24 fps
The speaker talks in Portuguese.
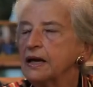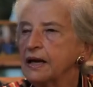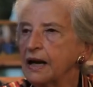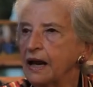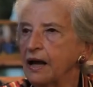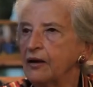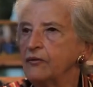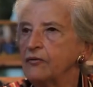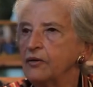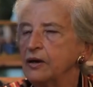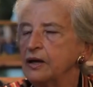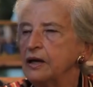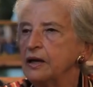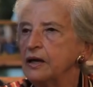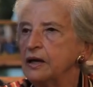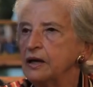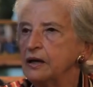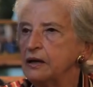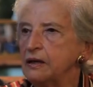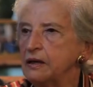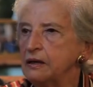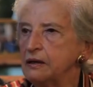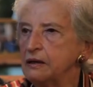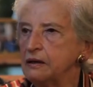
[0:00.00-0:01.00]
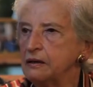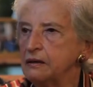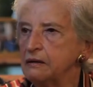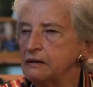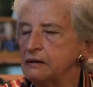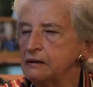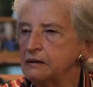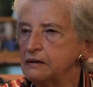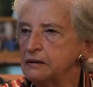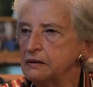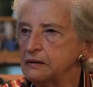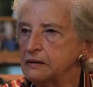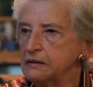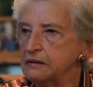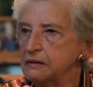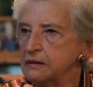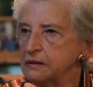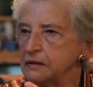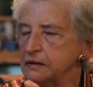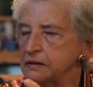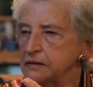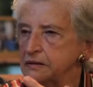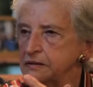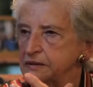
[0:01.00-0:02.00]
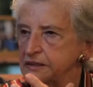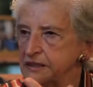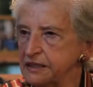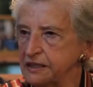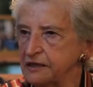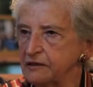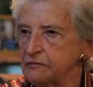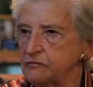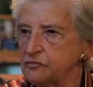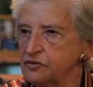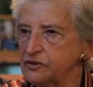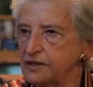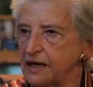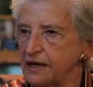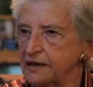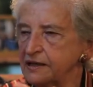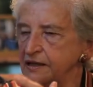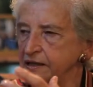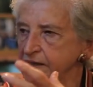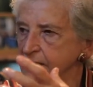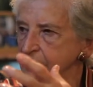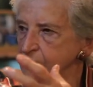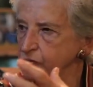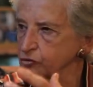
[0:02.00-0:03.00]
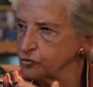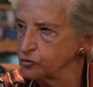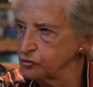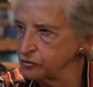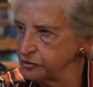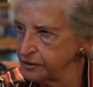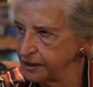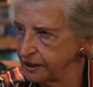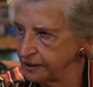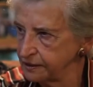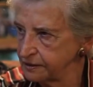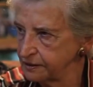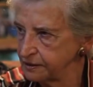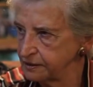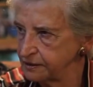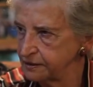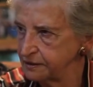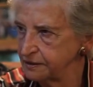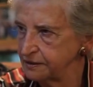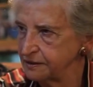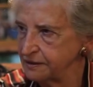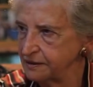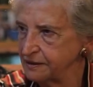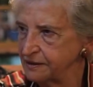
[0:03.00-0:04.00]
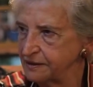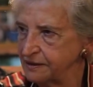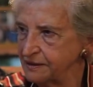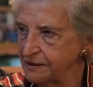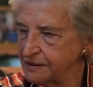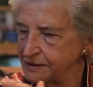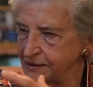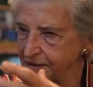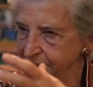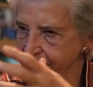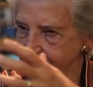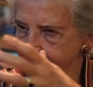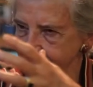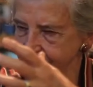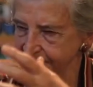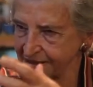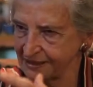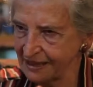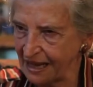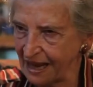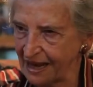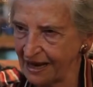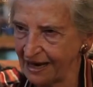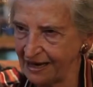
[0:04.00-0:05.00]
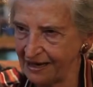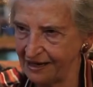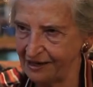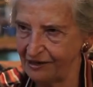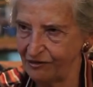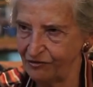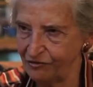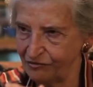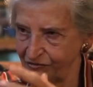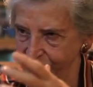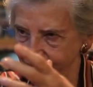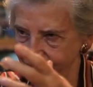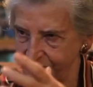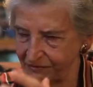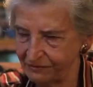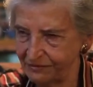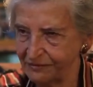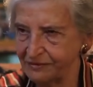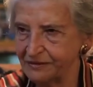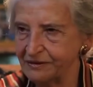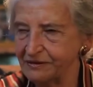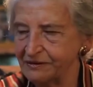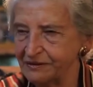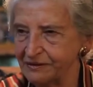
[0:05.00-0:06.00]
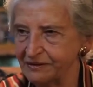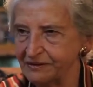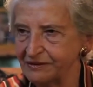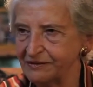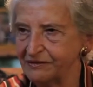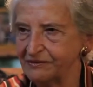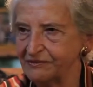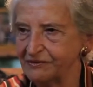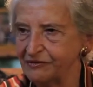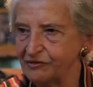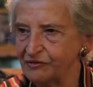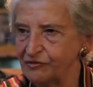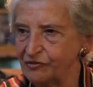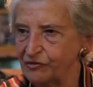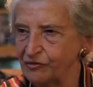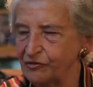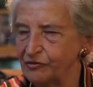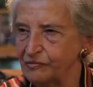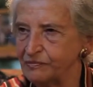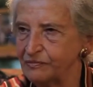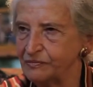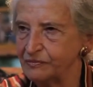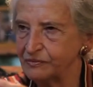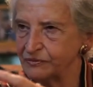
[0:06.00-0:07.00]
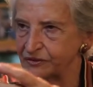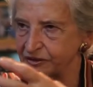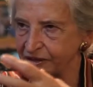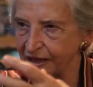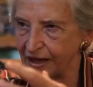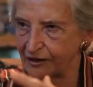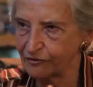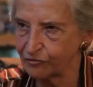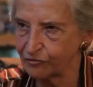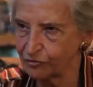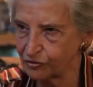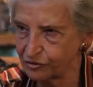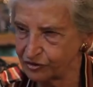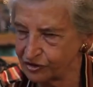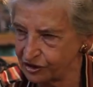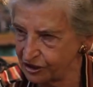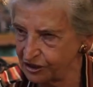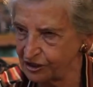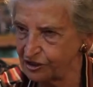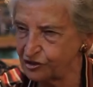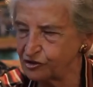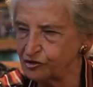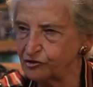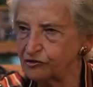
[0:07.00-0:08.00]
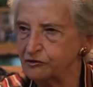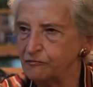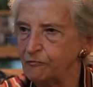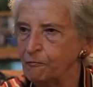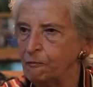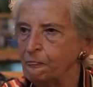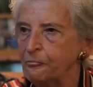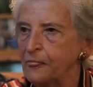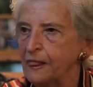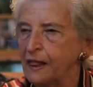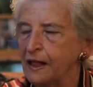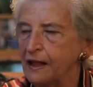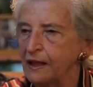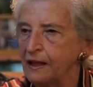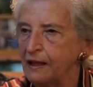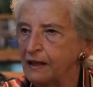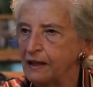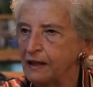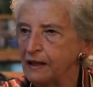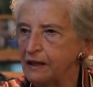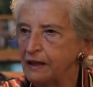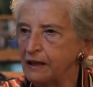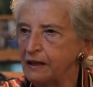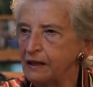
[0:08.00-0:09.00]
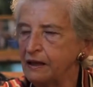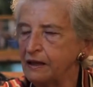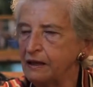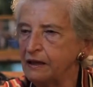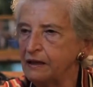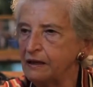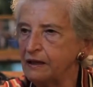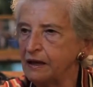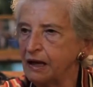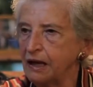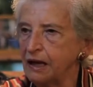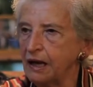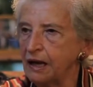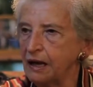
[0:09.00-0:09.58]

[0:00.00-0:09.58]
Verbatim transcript: Claro. É, digamos, a arquitetura que está ali num, num certo sítio e,